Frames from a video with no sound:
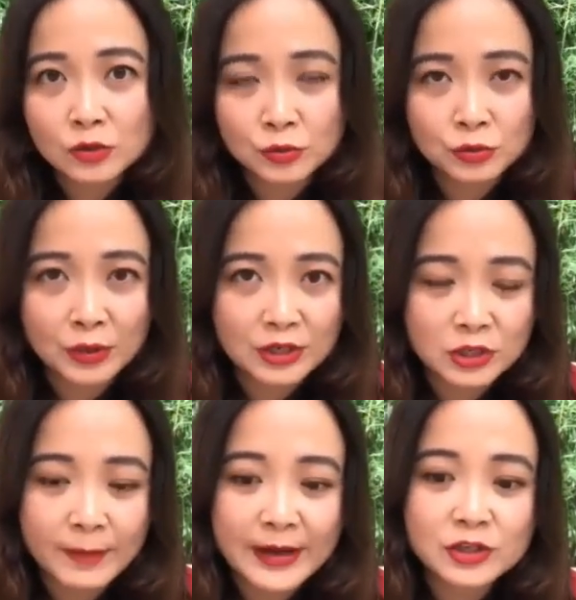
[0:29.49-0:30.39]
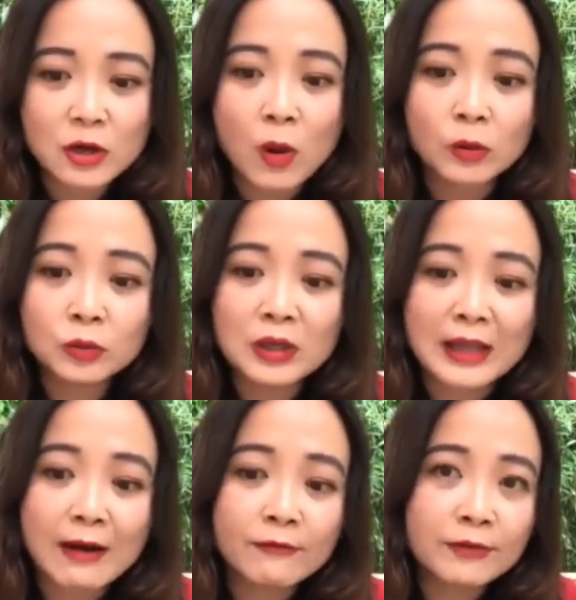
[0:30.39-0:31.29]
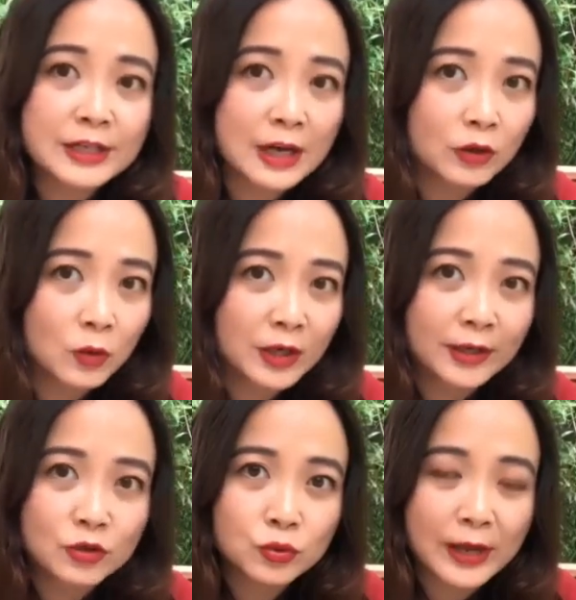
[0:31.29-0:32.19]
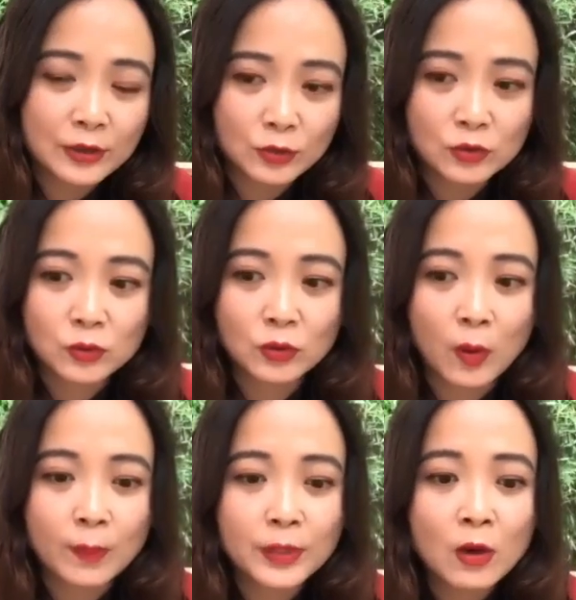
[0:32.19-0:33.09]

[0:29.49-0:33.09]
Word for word: 初选失败之后退党，非常有可能出来选总统。